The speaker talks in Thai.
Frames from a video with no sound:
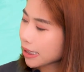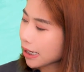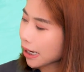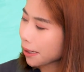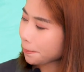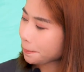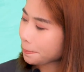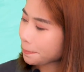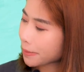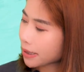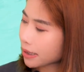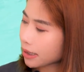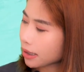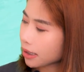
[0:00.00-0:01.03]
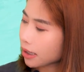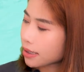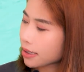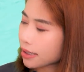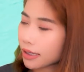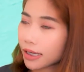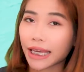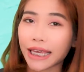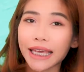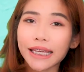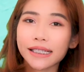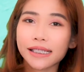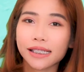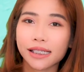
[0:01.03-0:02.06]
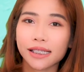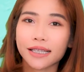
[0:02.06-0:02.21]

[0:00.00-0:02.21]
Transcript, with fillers: tips eat